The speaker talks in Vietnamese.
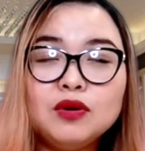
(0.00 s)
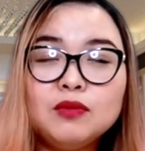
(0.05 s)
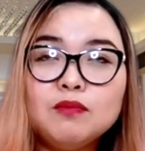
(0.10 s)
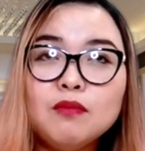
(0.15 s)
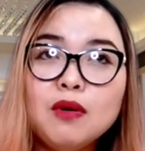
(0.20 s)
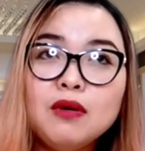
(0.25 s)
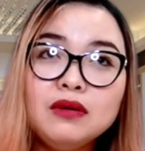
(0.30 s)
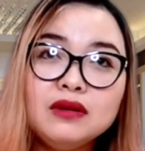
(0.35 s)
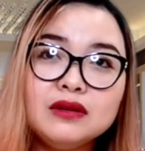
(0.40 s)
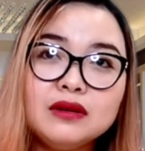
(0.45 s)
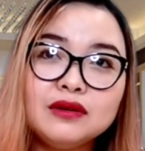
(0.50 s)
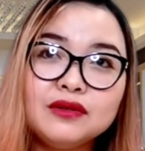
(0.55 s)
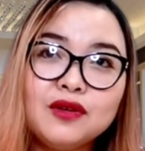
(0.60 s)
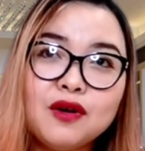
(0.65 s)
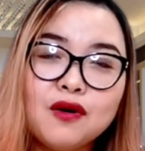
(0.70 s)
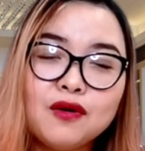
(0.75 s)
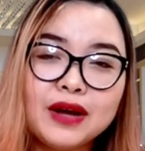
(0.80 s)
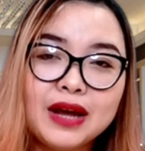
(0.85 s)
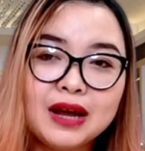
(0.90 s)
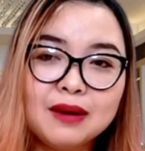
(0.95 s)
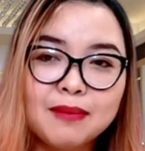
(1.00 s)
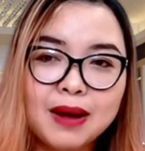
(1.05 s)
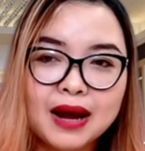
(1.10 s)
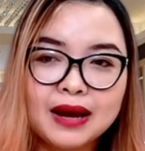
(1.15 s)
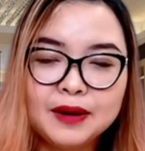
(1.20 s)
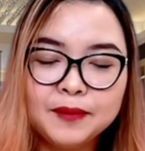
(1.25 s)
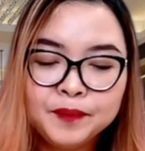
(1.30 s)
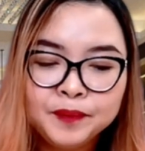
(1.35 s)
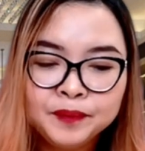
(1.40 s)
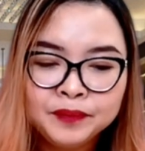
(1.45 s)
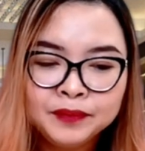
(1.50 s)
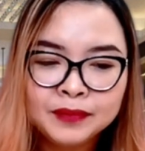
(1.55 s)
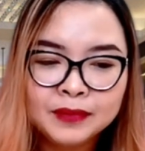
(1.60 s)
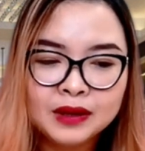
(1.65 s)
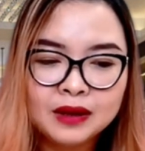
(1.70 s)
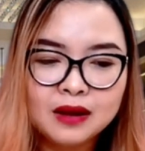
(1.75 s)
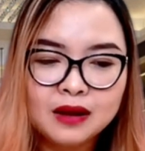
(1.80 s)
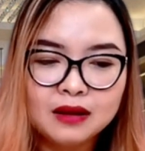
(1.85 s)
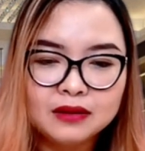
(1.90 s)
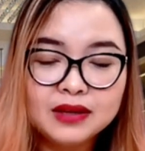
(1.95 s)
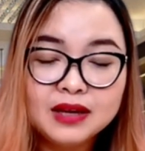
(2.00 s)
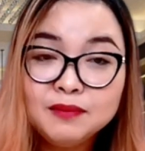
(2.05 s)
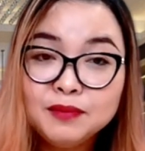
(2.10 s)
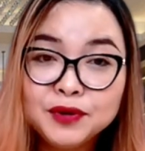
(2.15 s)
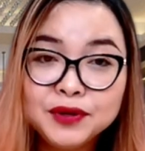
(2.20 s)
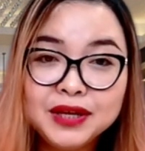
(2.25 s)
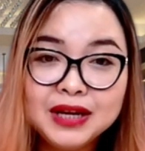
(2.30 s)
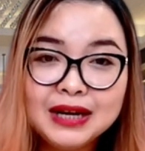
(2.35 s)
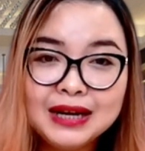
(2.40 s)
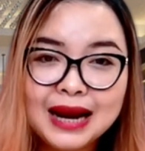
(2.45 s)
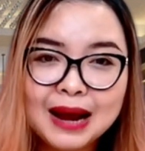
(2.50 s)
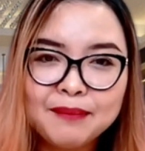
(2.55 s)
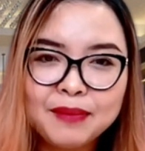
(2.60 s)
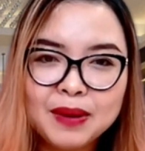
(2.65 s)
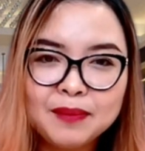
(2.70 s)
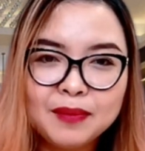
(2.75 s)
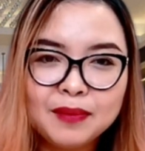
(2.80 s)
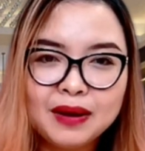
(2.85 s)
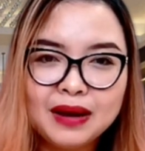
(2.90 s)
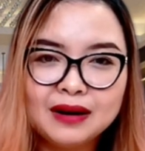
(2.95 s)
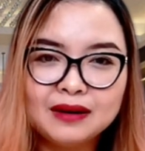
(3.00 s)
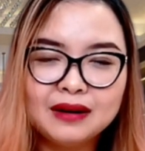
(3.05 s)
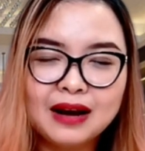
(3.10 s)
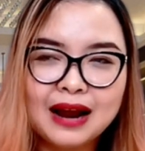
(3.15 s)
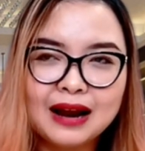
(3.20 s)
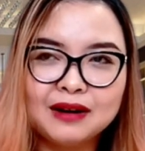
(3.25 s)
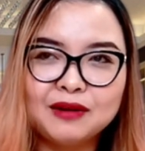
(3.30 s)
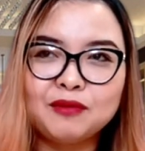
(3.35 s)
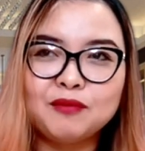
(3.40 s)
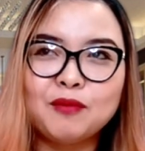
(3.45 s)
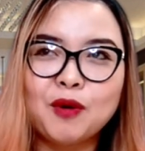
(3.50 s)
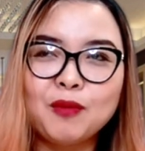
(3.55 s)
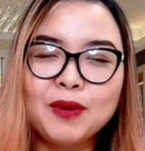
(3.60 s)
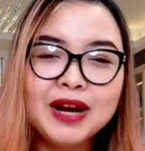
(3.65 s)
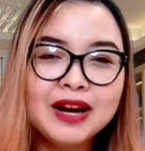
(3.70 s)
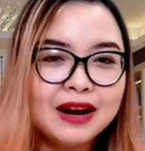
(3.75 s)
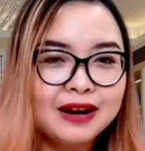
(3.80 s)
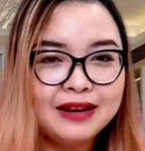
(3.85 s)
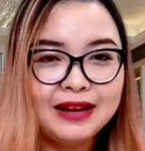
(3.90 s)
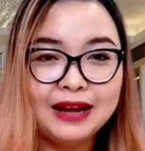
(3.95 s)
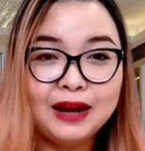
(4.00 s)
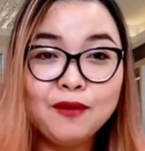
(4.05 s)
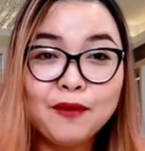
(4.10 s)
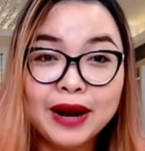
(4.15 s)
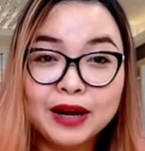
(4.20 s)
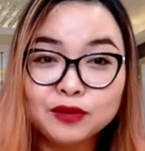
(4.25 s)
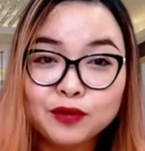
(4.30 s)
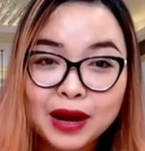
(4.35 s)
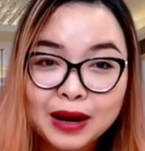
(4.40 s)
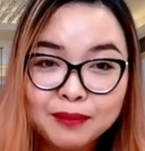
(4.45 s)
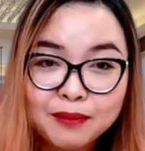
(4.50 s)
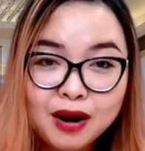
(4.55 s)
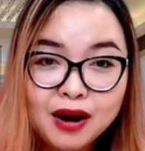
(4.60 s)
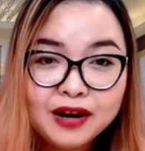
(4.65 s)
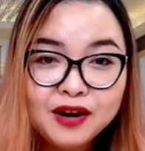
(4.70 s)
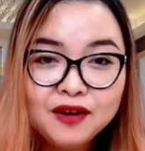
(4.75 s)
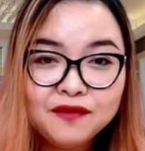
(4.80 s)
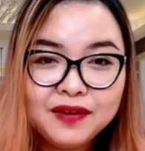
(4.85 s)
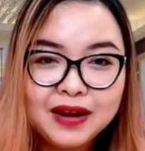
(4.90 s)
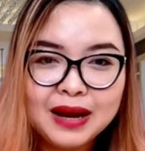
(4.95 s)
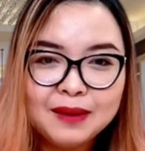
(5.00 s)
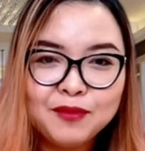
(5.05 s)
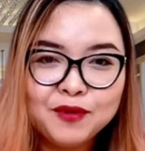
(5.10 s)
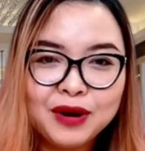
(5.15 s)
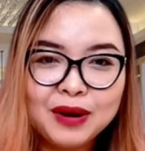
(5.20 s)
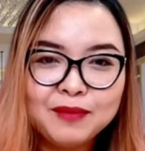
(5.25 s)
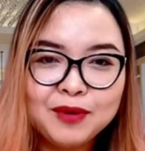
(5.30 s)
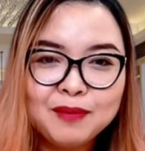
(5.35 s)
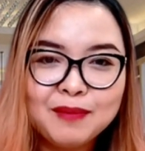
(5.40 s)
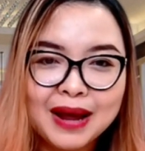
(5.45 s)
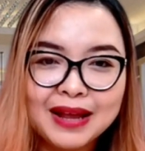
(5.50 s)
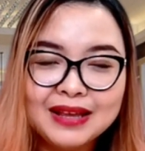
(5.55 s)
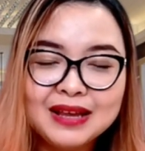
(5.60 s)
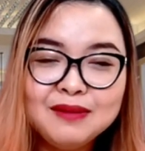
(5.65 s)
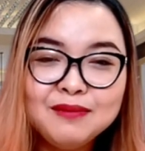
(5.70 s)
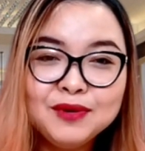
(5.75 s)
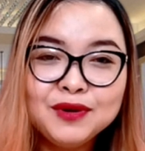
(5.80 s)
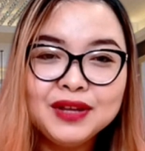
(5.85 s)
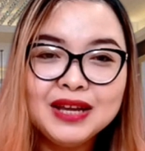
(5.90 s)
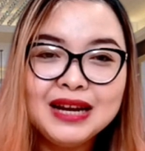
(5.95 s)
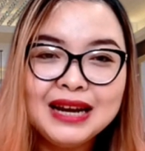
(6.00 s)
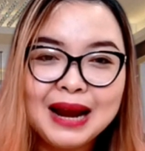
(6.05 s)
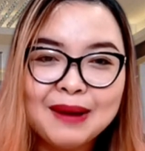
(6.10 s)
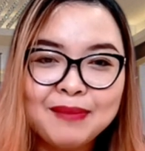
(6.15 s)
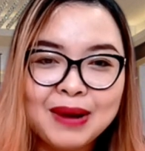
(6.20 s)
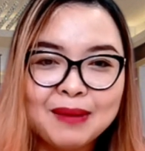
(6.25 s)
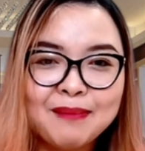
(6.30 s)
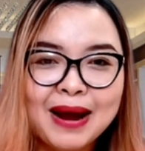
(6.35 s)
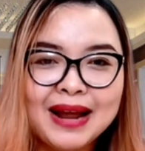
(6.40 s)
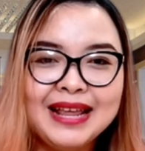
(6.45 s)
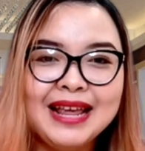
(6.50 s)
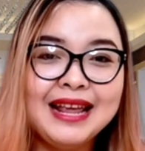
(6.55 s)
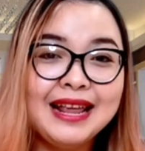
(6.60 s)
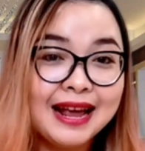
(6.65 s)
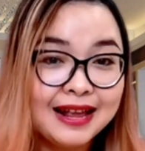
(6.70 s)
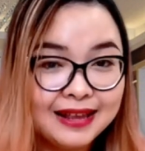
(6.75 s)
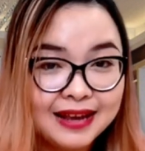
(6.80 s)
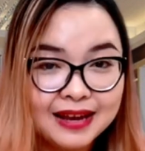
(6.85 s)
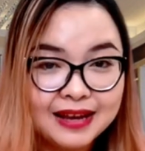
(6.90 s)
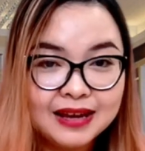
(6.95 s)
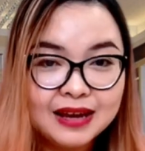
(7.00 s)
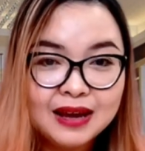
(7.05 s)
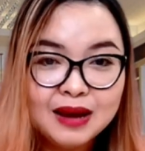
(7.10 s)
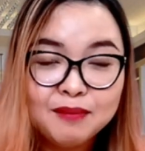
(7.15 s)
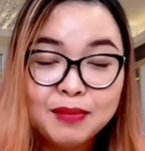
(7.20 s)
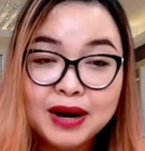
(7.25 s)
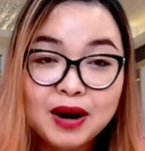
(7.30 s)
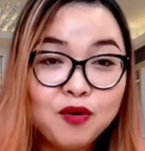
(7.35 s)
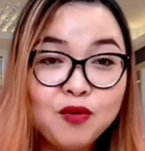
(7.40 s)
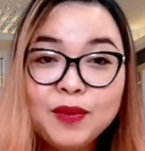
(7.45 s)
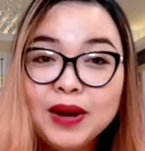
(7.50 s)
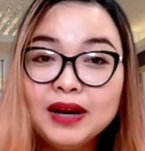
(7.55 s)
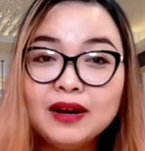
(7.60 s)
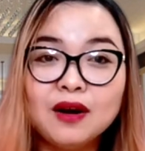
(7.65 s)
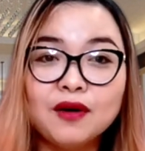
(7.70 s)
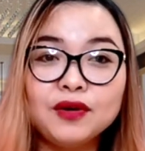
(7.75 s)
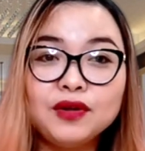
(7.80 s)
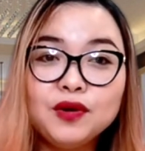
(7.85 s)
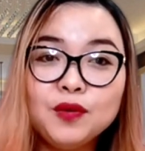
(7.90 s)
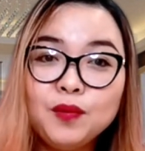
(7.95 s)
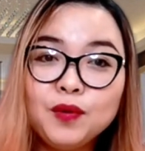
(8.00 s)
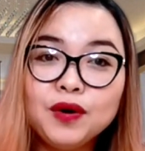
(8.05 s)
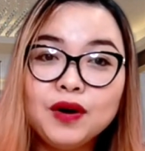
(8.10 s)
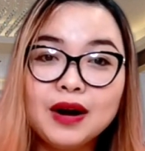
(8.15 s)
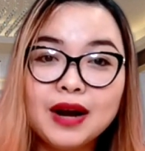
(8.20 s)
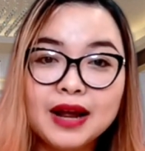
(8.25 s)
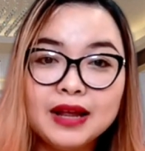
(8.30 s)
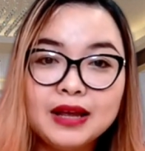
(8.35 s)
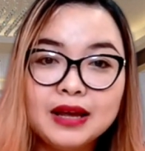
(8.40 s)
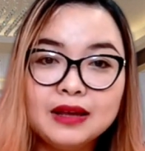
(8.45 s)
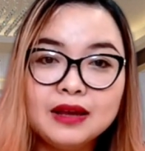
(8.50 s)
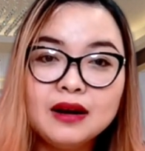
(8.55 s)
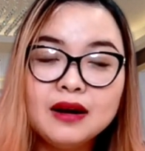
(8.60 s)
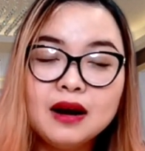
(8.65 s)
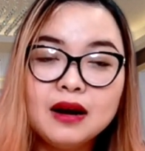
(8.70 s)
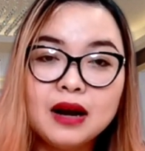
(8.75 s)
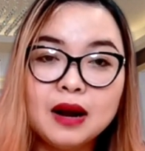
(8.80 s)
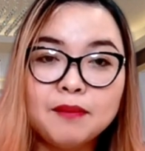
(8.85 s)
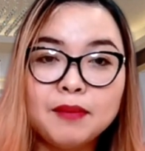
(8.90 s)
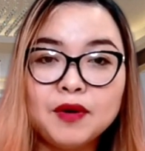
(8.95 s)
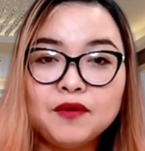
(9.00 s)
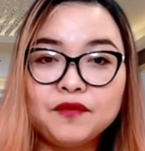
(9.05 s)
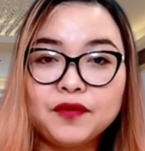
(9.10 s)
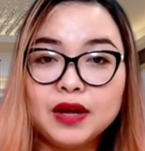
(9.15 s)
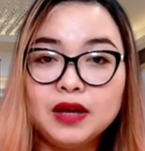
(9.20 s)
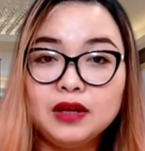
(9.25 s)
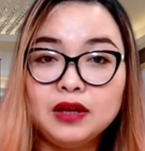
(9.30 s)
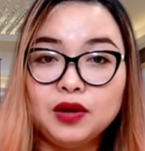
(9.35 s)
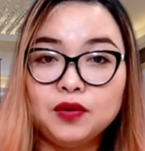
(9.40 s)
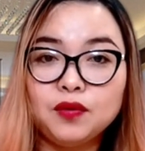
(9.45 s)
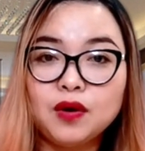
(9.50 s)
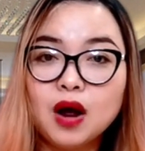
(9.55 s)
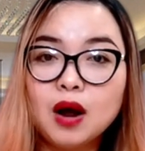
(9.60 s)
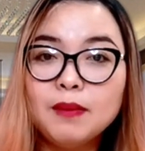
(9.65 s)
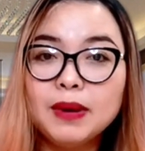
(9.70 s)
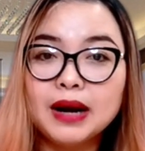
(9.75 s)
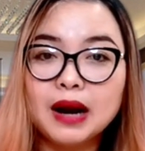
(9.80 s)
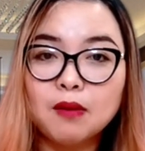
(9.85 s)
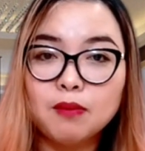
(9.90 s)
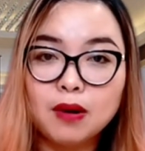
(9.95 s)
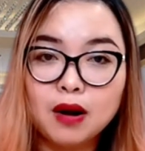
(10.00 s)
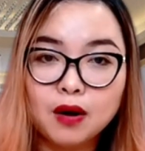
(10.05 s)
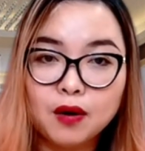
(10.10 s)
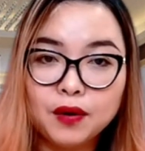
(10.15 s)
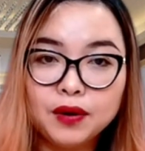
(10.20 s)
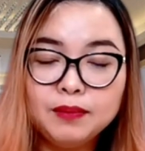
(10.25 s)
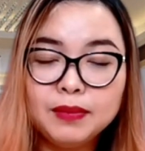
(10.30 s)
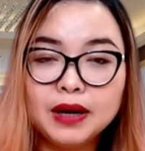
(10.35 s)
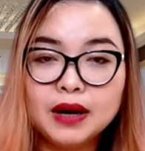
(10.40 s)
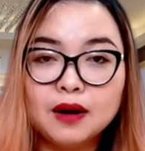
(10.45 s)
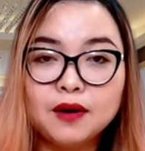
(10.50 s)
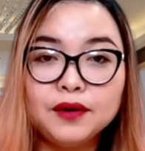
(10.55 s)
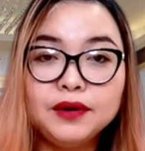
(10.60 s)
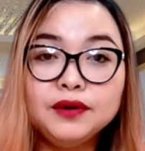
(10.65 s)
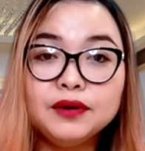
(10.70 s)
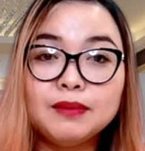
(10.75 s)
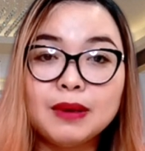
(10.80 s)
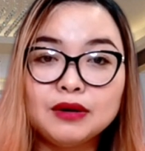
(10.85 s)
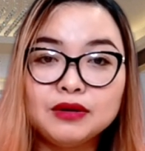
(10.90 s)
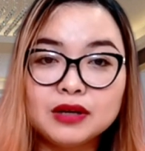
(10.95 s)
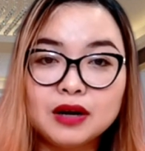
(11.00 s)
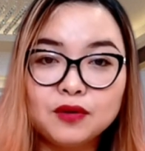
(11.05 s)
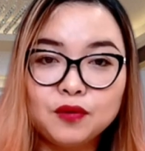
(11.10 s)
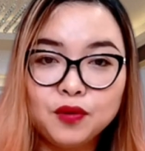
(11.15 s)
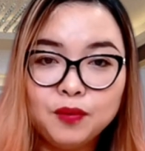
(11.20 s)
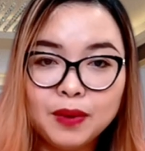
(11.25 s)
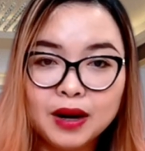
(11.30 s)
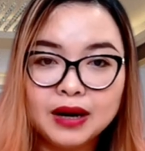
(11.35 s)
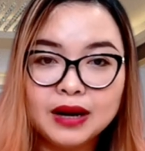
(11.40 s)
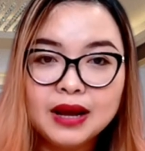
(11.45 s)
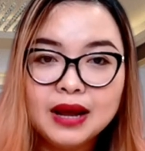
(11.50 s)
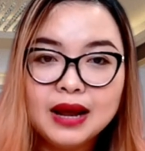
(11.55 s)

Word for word: bước chân vô nghe bài uh, 90 95 em là một cái định nghĩa hoàn toàn mới đối với em luôn em nói bài chín 90 95 là bài gì vậy chị mình đâu có biết nội dung của nó là gì cho nên là mình phải chịu khó mình học hỏi mình hỏi người bảo trợ của mình